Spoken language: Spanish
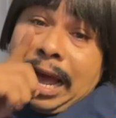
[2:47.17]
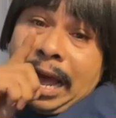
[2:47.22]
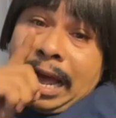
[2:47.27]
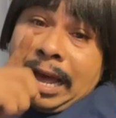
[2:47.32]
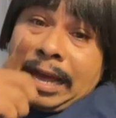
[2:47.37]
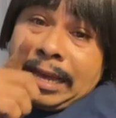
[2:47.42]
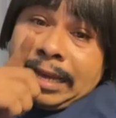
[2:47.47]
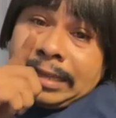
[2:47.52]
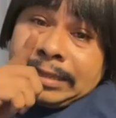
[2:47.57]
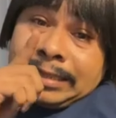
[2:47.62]

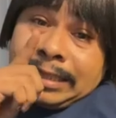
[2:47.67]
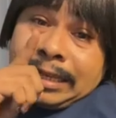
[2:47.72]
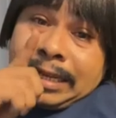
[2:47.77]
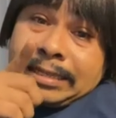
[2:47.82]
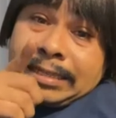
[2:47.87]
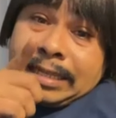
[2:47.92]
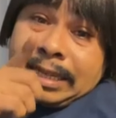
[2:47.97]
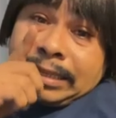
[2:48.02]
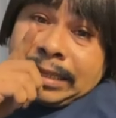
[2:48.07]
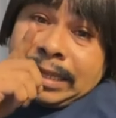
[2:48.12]
A ese
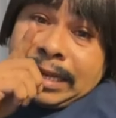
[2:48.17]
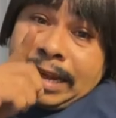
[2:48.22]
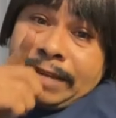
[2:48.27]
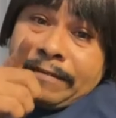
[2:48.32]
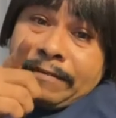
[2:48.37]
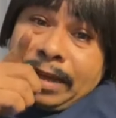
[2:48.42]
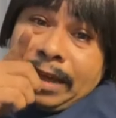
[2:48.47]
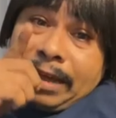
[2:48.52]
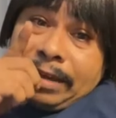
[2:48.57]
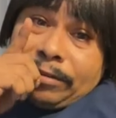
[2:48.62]
que se
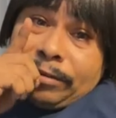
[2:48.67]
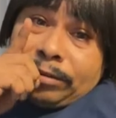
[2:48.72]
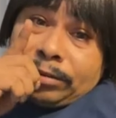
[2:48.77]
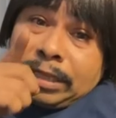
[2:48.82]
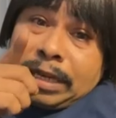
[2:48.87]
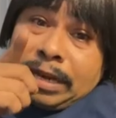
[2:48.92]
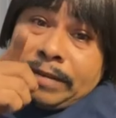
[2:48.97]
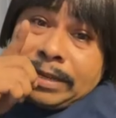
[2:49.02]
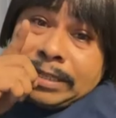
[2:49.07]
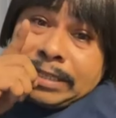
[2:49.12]
atreva
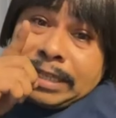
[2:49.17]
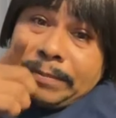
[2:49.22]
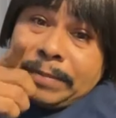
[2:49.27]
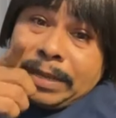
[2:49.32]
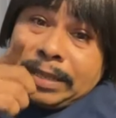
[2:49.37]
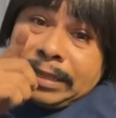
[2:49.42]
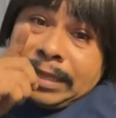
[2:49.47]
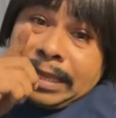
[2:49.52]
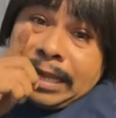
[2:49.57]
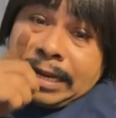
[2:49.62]
otra vez a
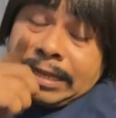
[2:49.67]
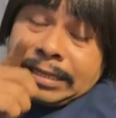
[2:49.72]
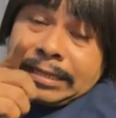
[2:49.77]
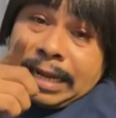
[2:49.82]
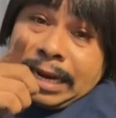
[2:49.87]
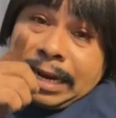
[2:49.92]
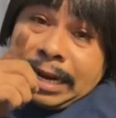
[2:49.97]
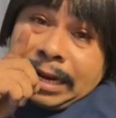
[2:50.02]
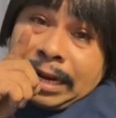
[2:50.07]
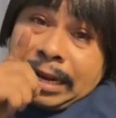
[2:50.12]

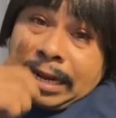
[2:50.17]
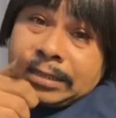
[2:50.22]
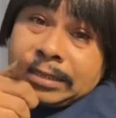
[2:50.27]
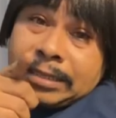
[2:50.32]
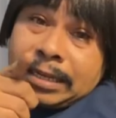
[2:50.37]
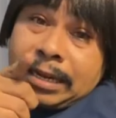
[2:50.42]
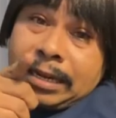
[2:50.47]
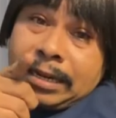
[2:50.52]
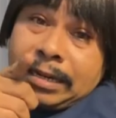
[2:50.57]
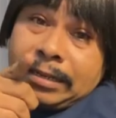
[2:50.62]
meterse a la
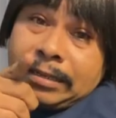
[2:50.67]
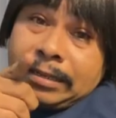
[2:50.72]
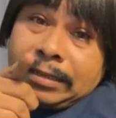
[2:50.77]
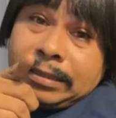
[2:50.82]
casa,